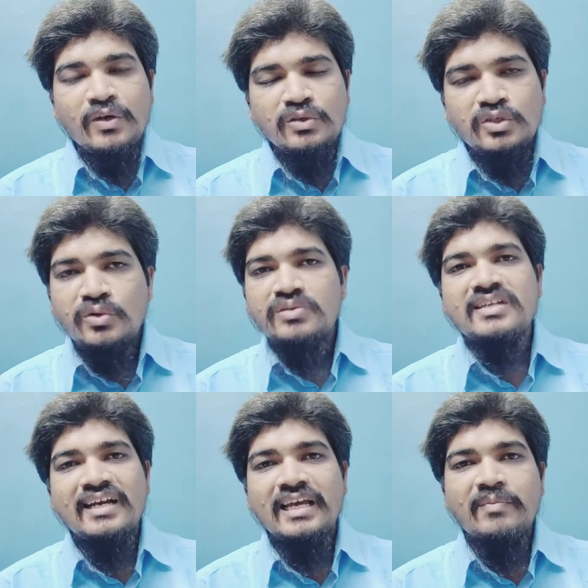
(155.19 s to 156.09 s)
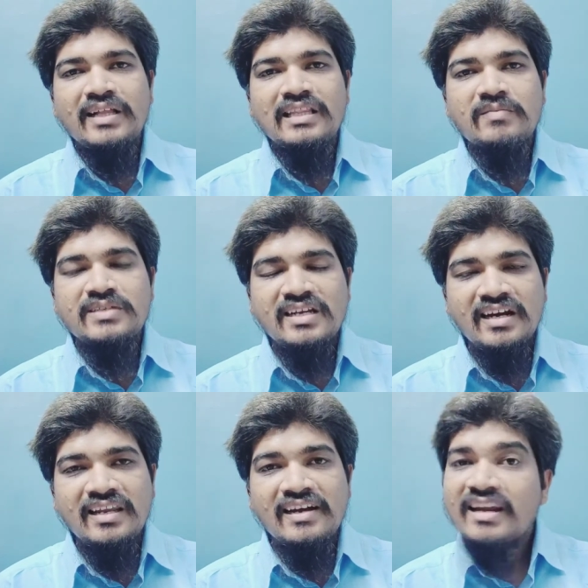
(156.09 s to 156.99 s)
उस योजना के माध्यम से
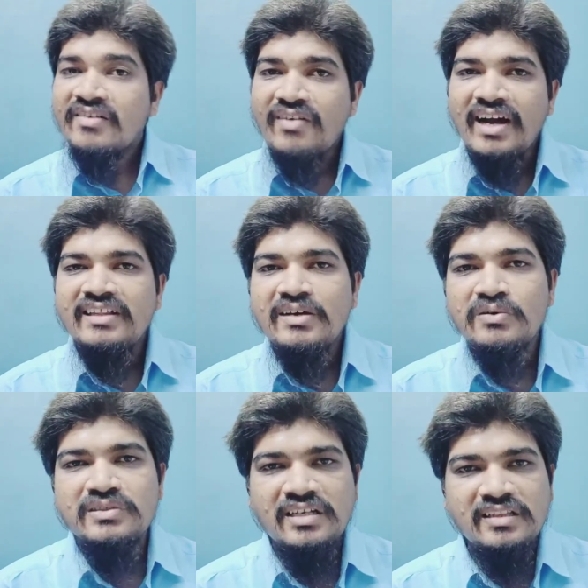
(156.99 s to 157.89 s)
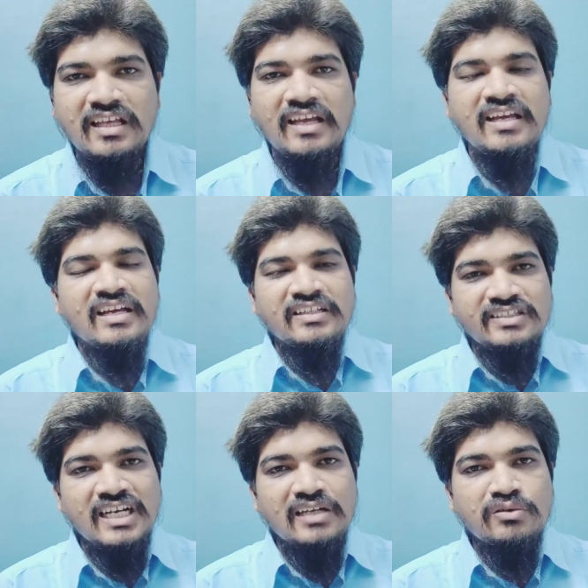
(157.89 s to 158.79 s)
अलग अलग फायदे हो सकते हैं
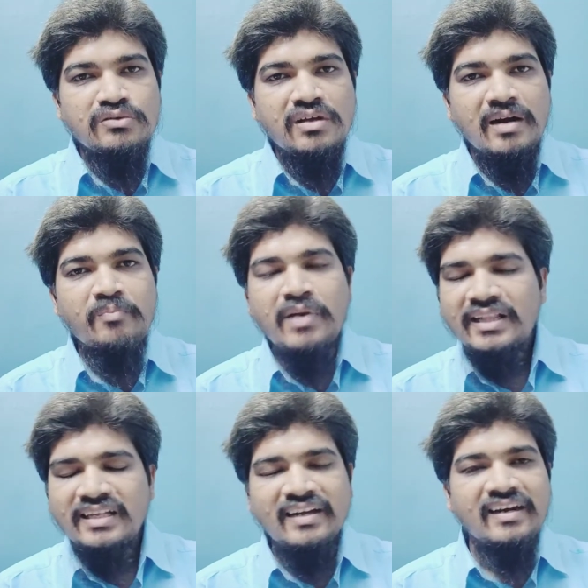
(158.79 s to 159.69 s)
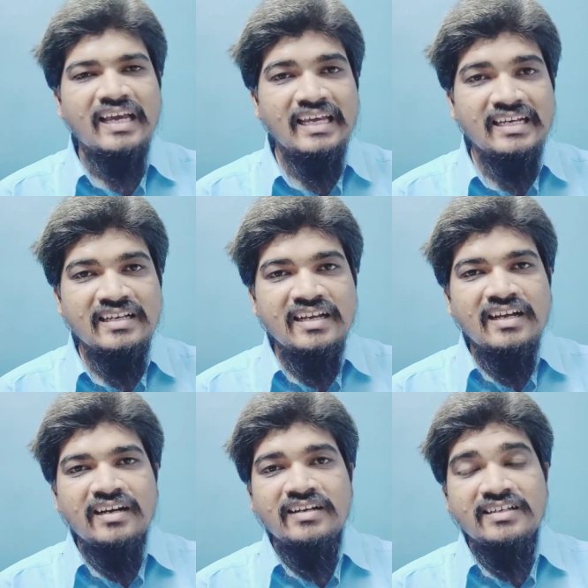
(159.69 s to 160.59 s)
जी हाँ दोस्तों हम बात कर रहे
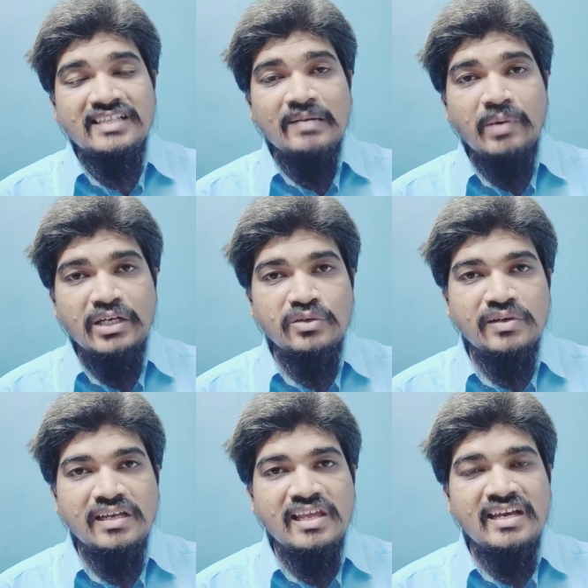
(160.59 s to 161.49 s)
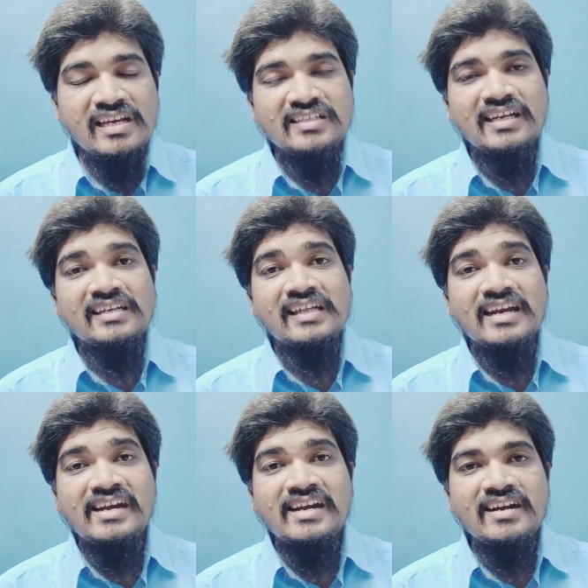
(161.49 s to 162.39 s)
हैं किसान भाइयों के लिए किसान
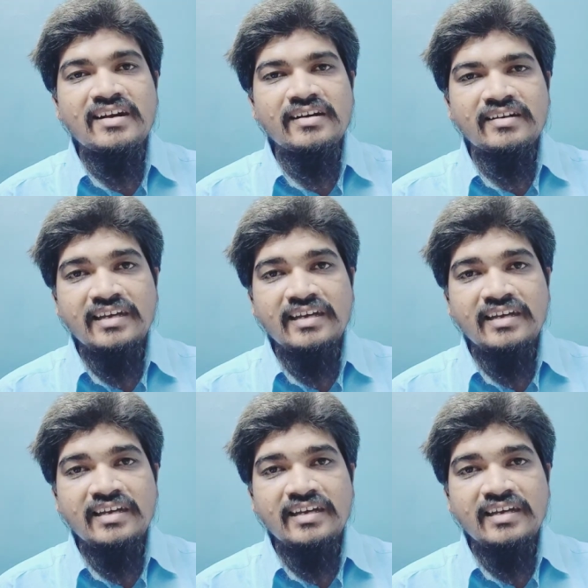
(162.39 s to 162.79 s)
क्रेडिट